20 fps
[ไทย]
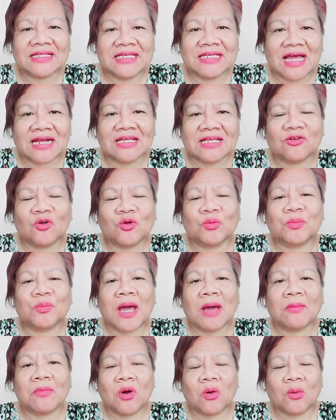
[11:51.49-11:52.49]
อย่างที่คุณ
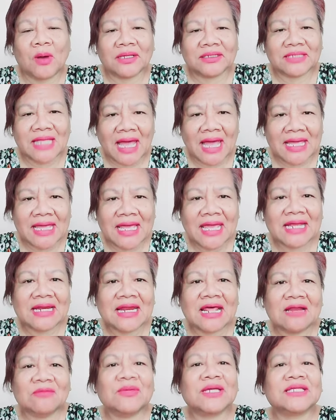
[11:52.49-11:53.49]
ป้าบอกว่าไทยเอง
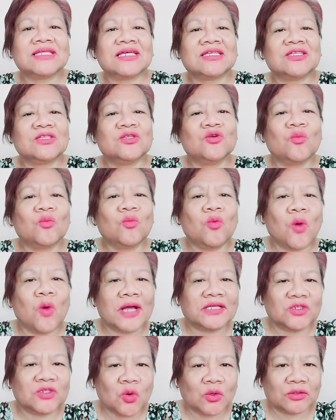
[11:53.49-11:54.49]
นั้นแม้จะหยุ่มหัว
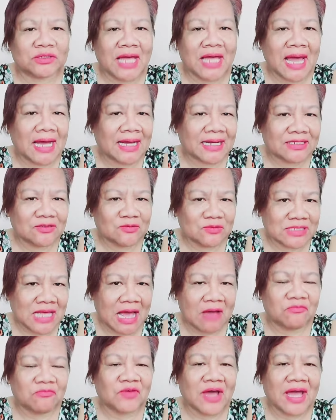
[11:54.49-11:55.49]
โจกตากันอยู่
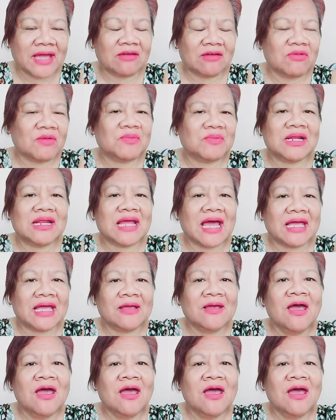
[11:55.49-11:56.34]
สามฝ่ายก็ไม่เป็นไร